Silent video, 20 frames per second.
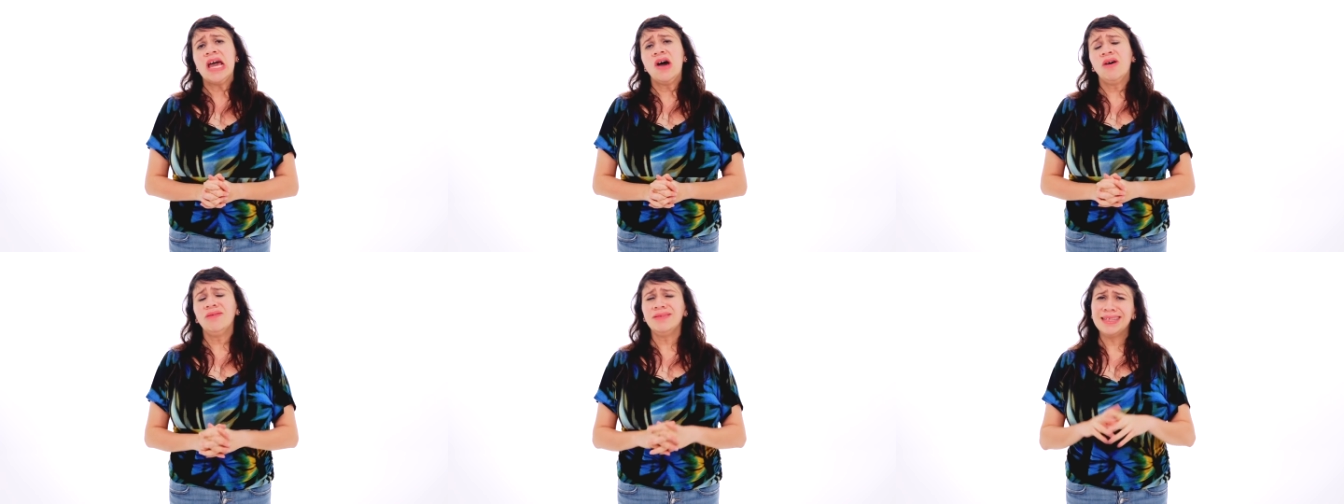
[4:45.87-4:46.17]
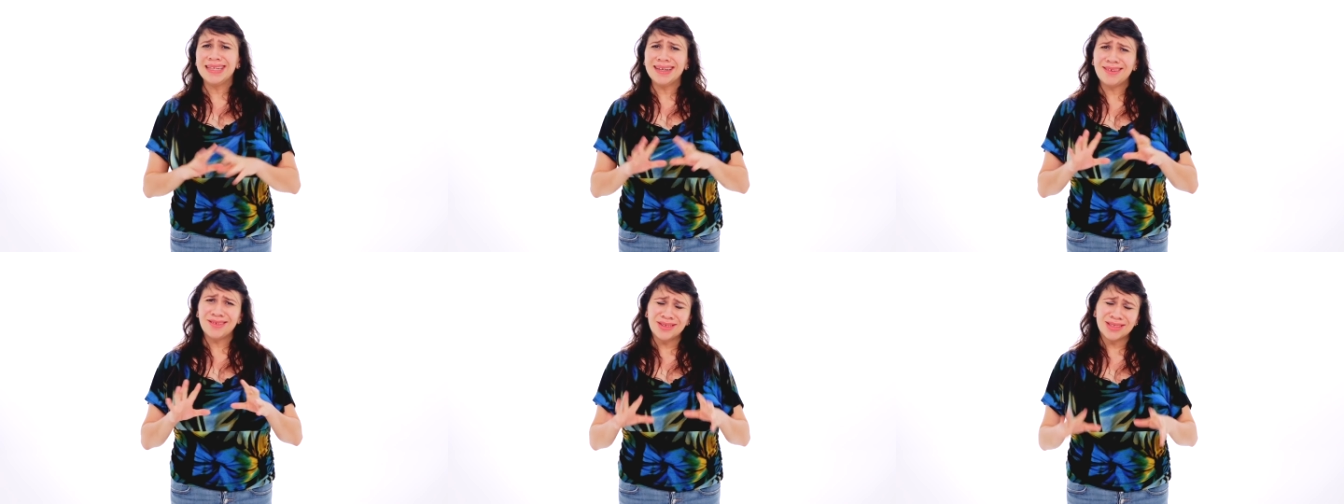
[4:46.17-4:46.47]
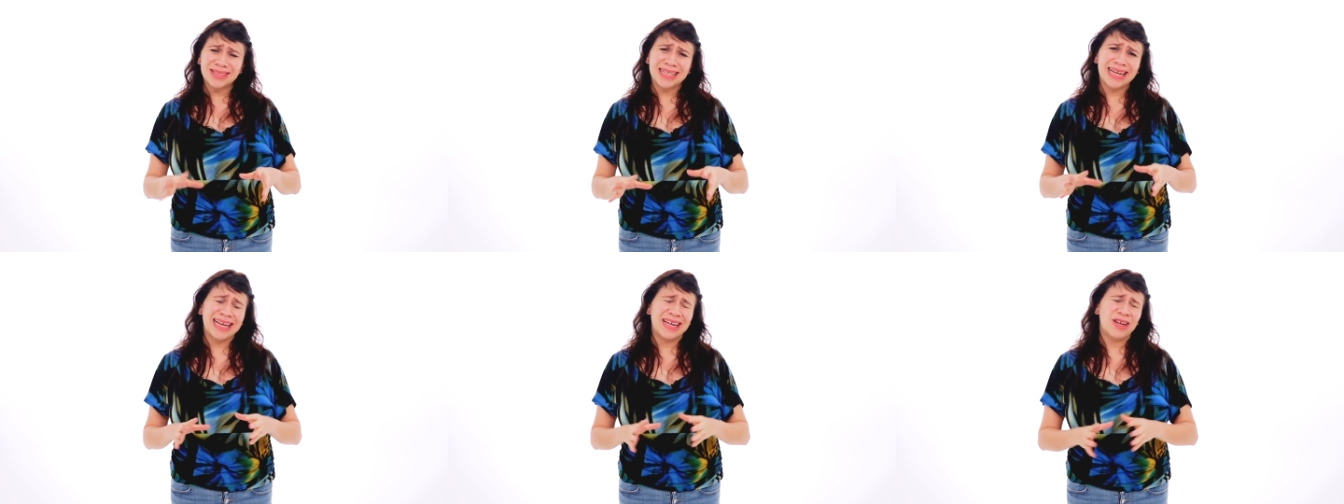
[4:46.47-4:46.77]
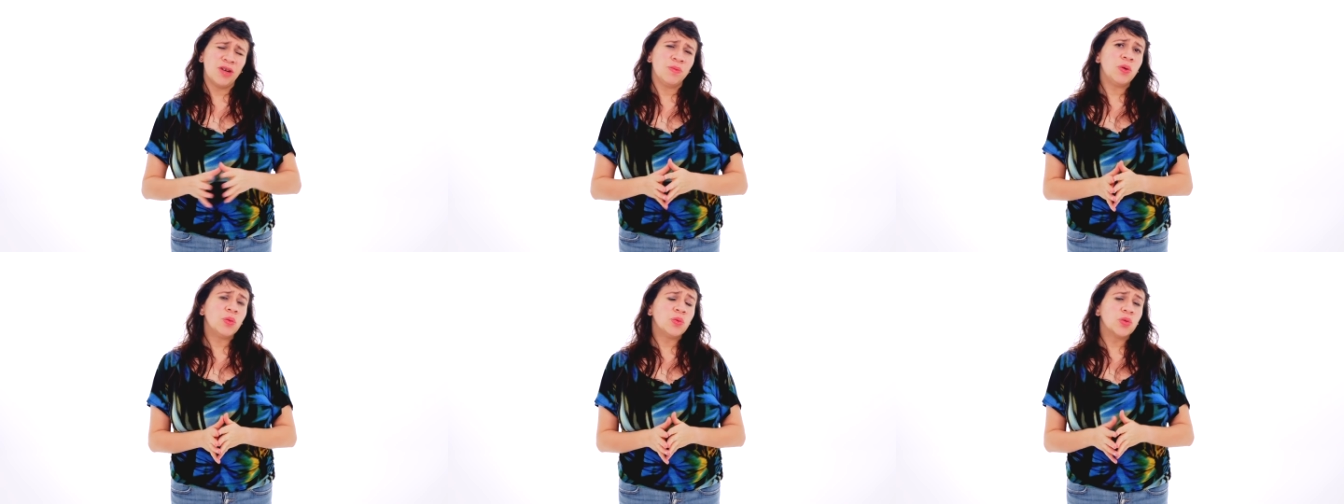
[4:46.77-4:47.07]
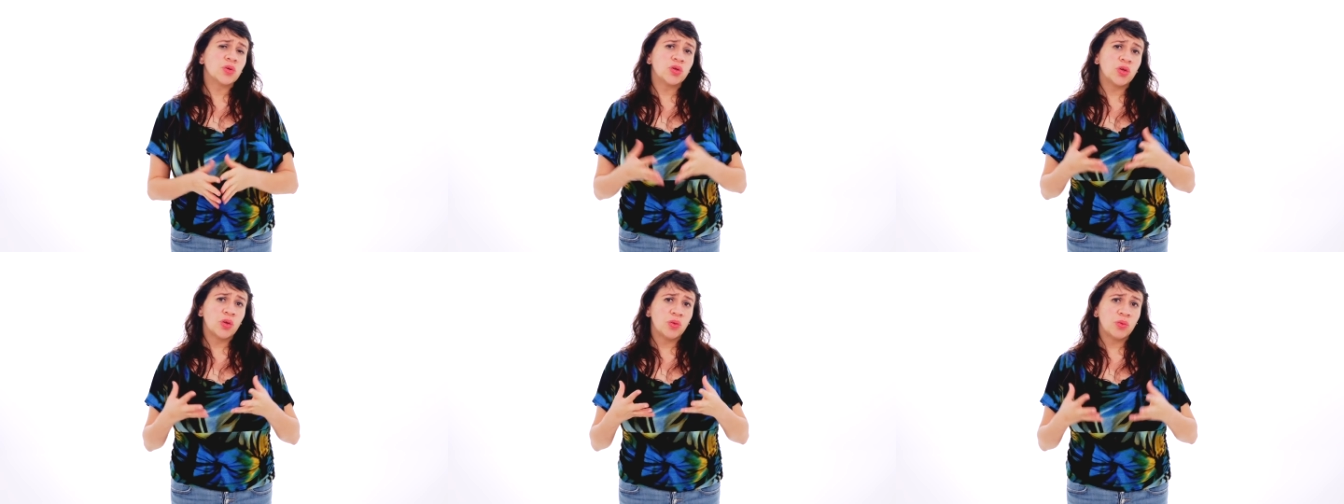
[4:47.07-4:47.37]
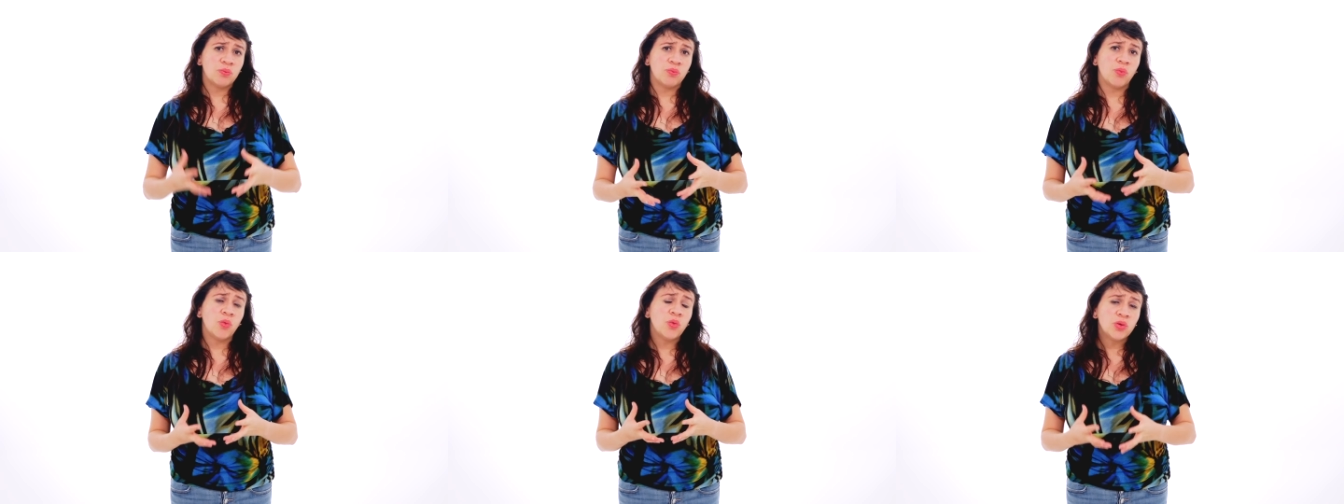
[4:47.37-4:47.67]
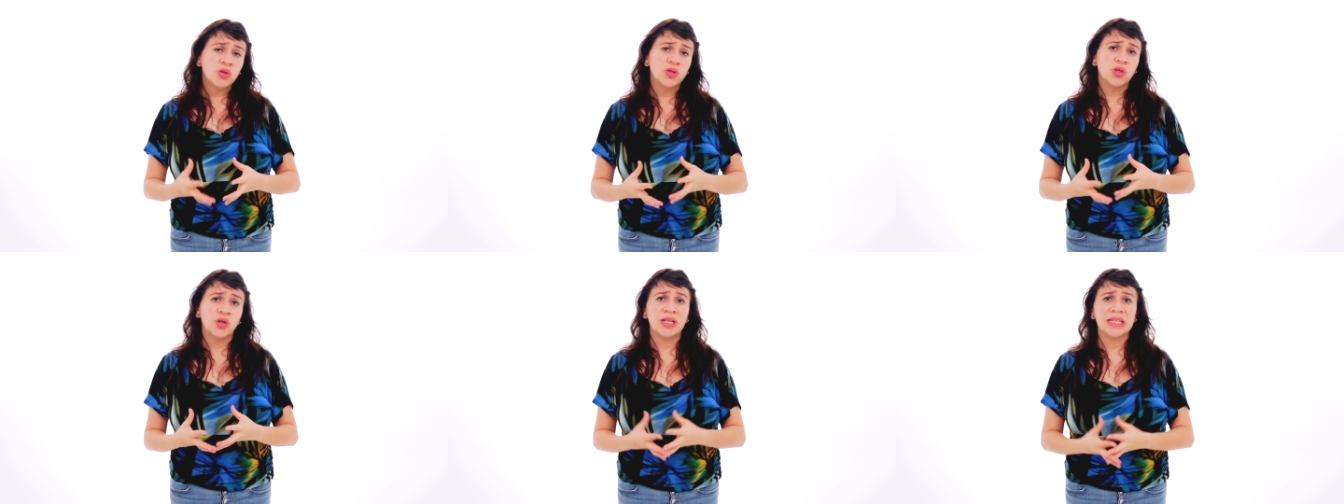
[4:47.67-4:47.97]
Otra cosa que no me gustó
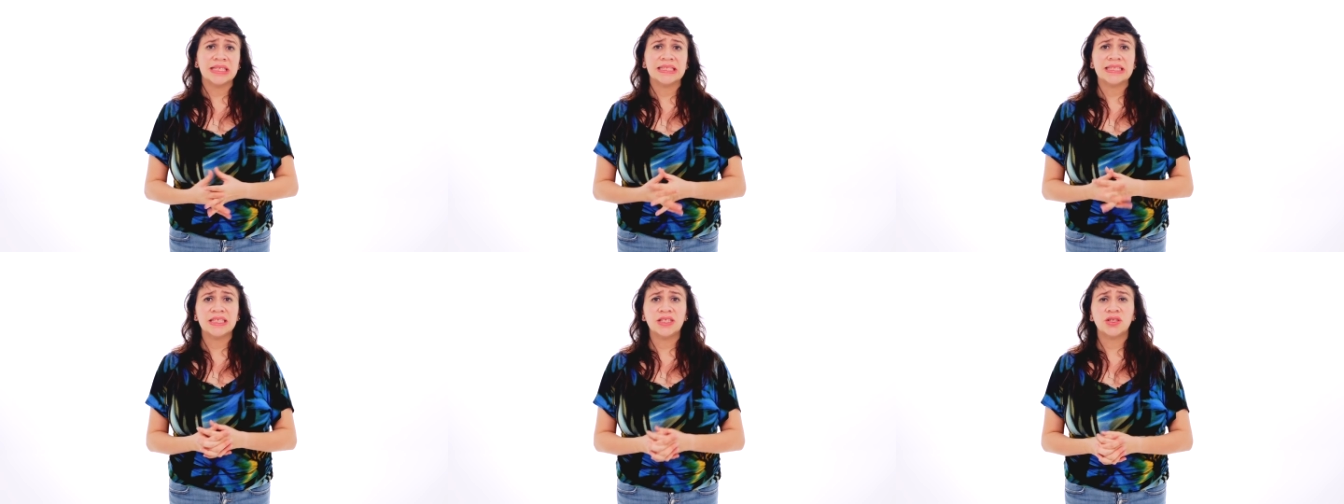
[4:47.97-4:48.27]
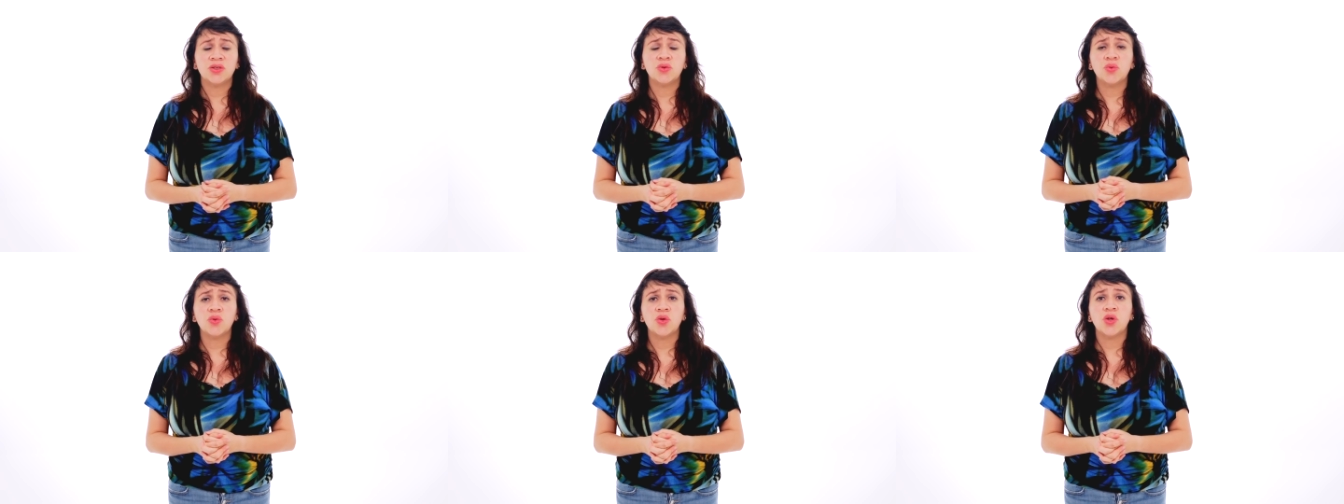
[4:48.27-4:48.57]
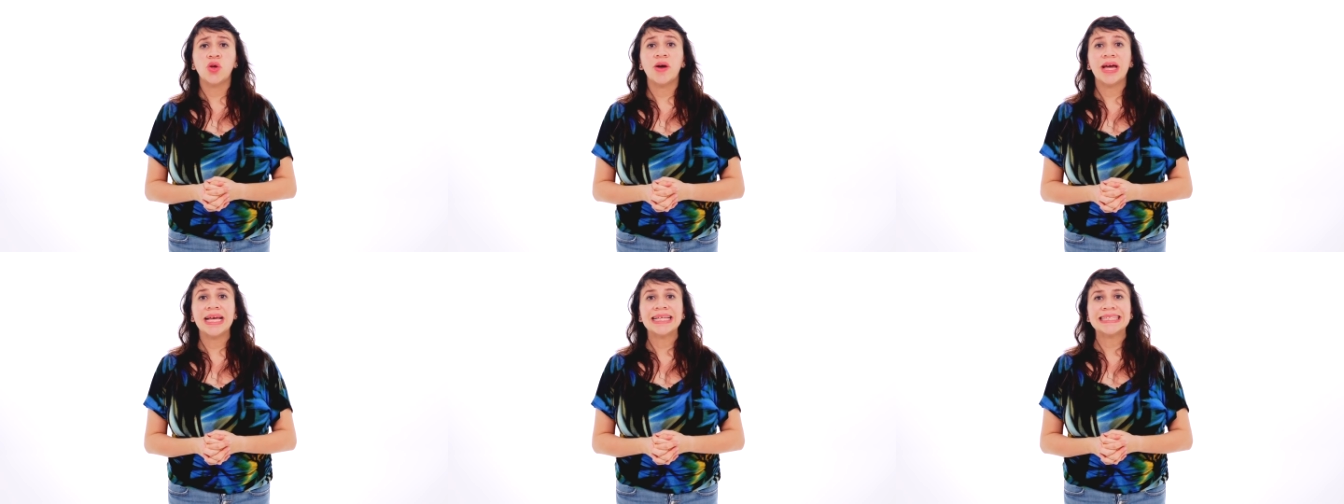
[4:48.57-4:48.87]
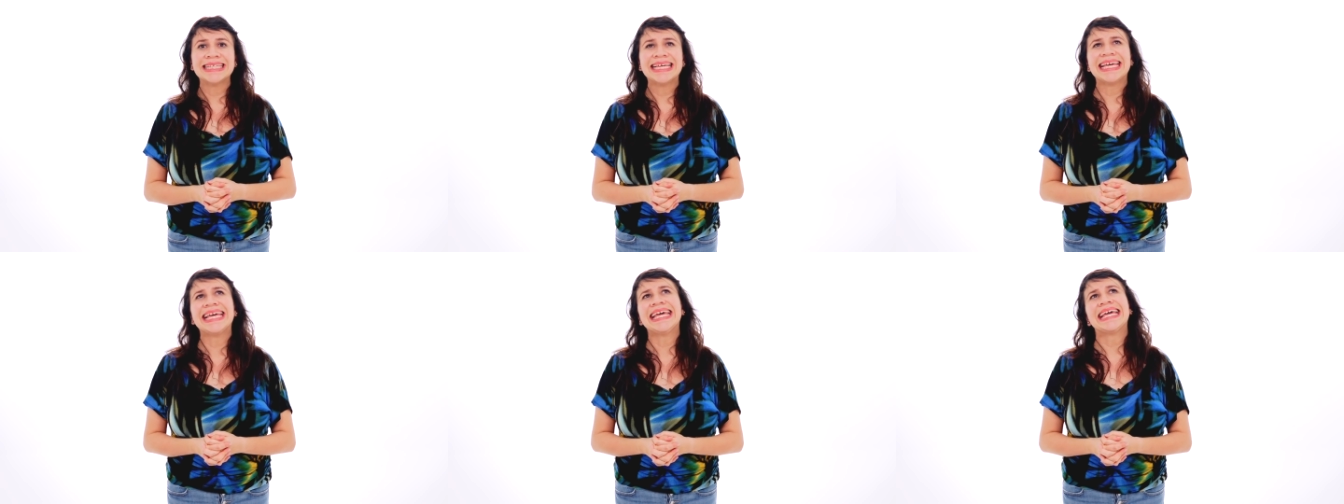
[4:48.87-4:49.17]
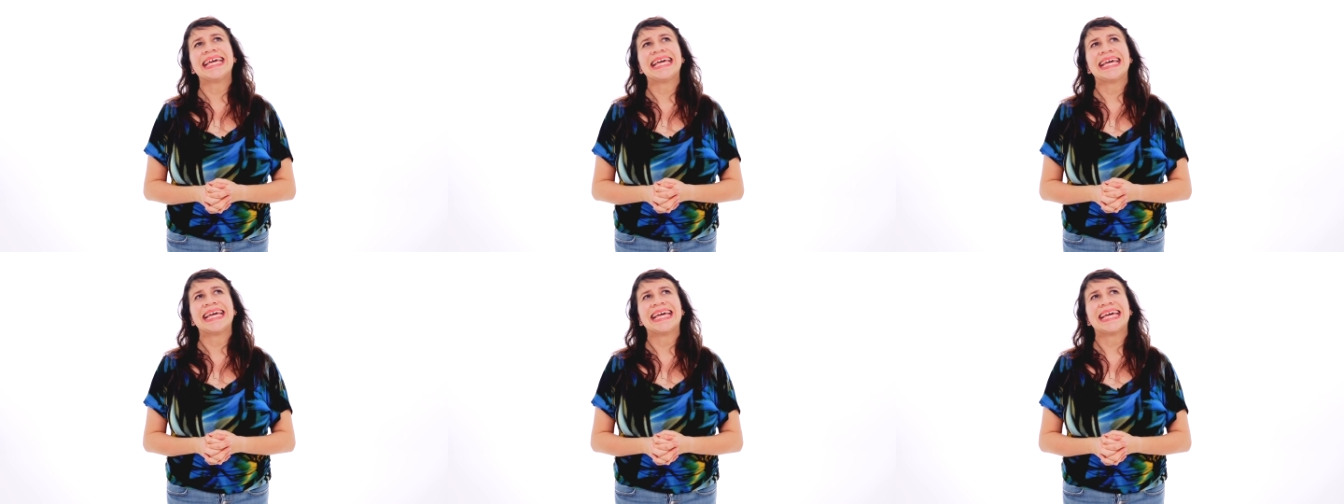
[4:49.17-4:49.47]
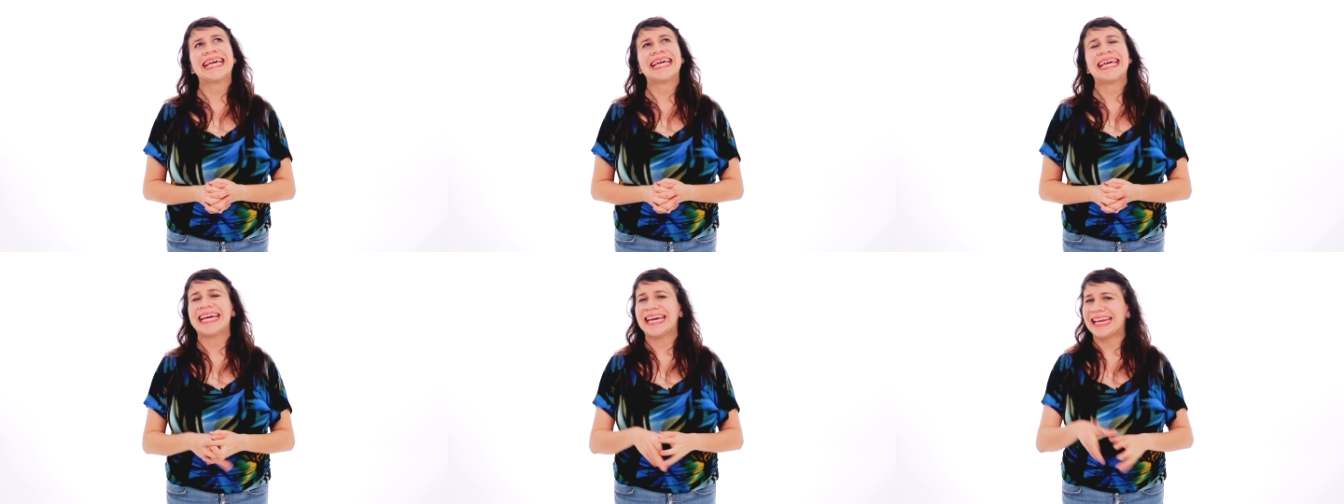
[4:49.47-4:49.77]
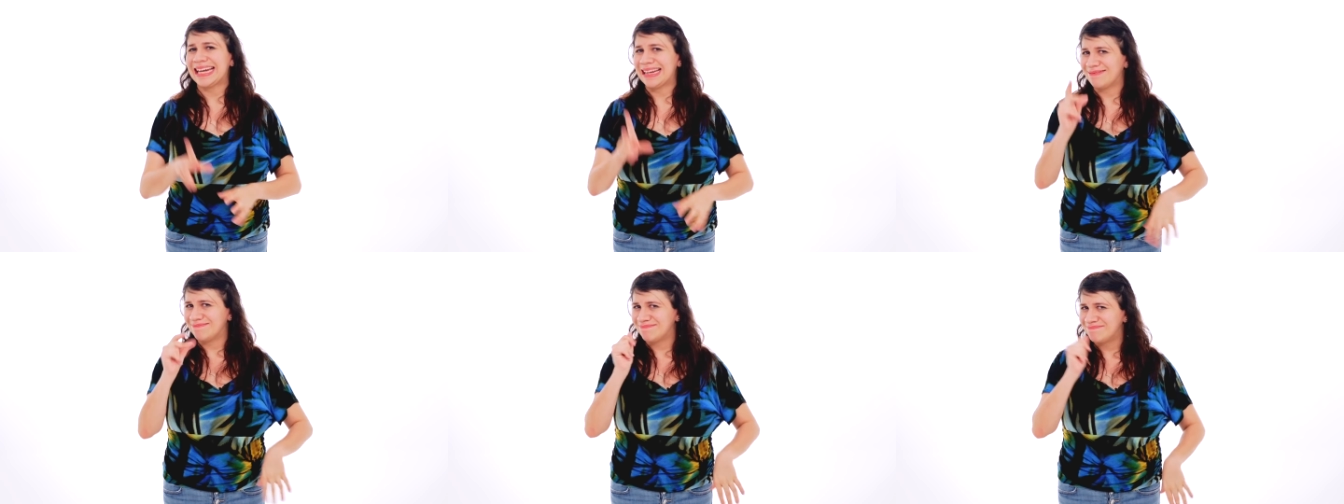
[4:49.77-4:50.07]
mucho de este estudio es que ¿qué
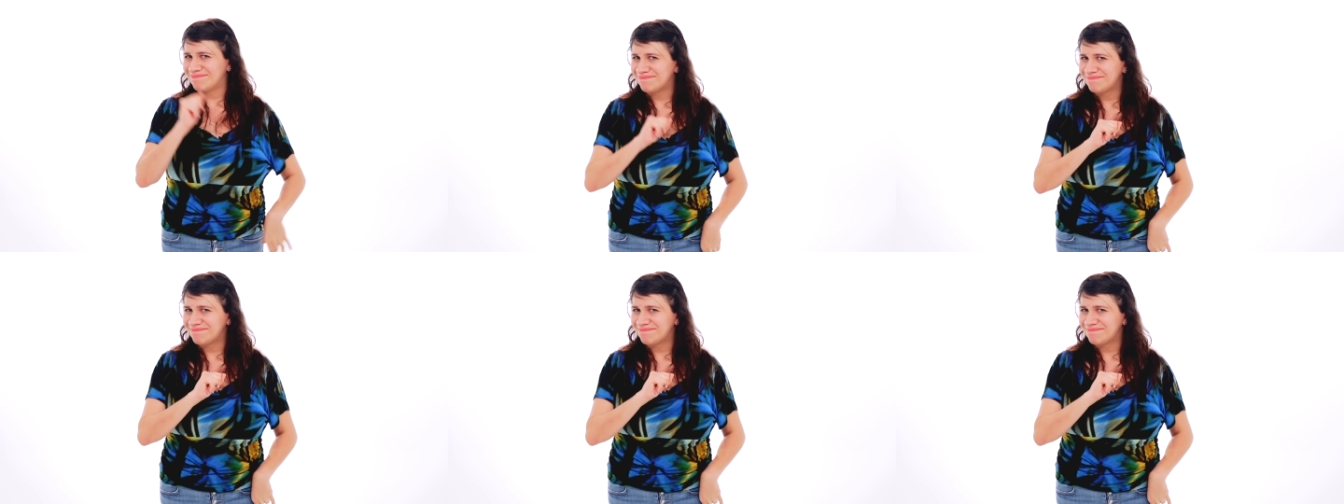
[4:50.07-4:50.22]
creen?